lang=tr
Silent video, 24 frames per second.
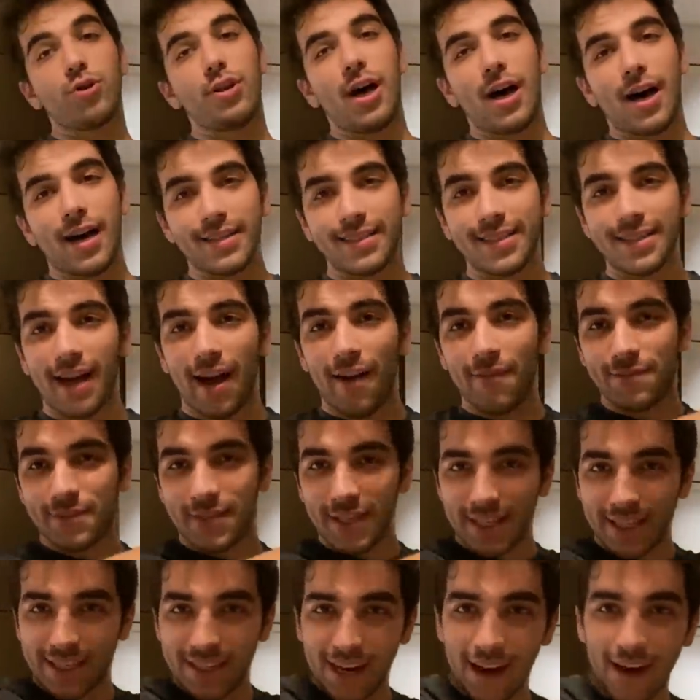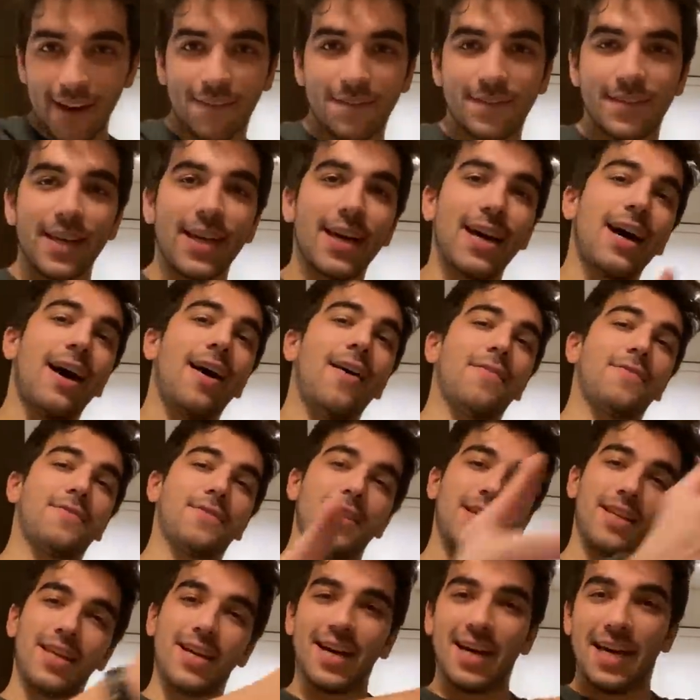da artık haftalık, haftaya
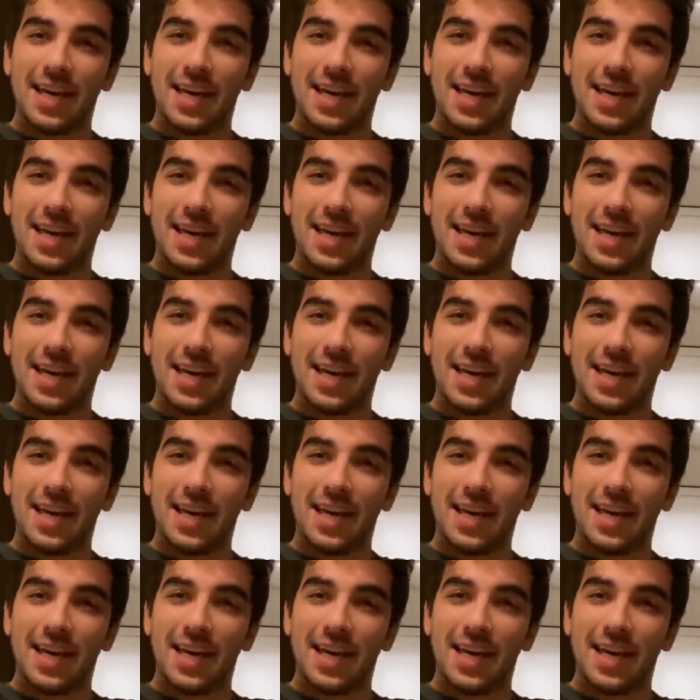haftalığa